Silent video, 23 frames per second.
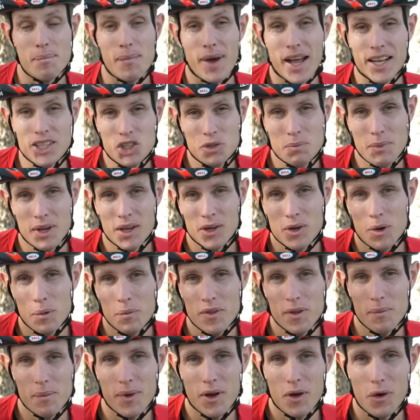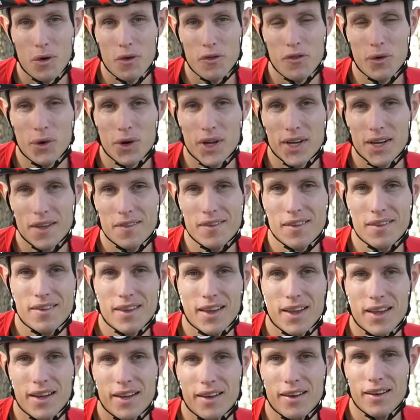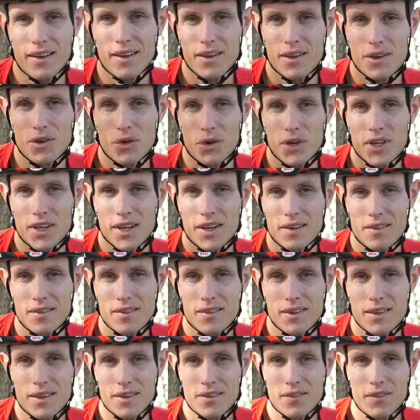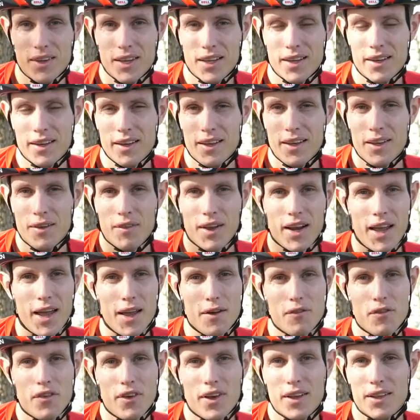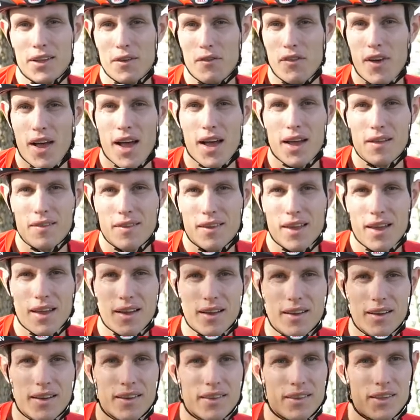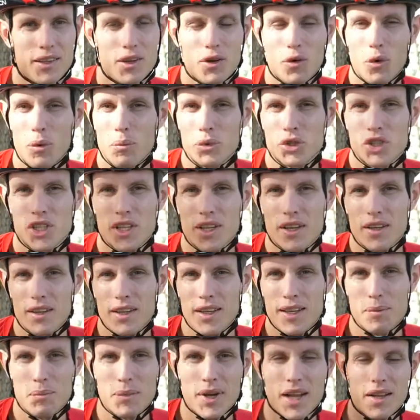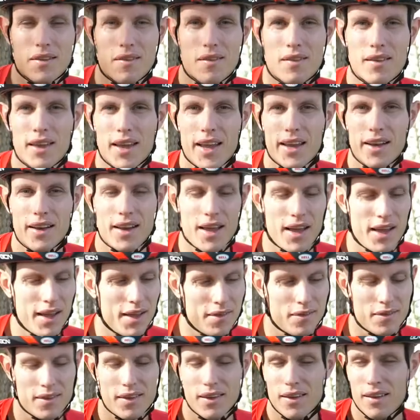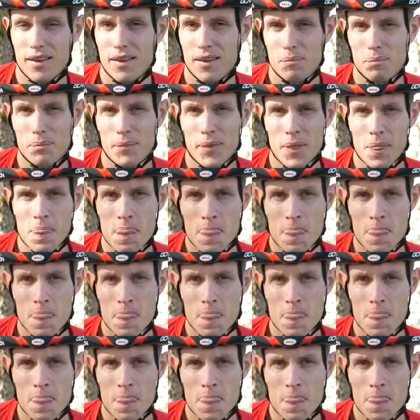Manchmal kommt es aber auch vor, dass das Rennen äh, neutralisiert wird, weil einfach die Fahrer sagen, die Umstände hier im ganzen Rennen heißt, ähm,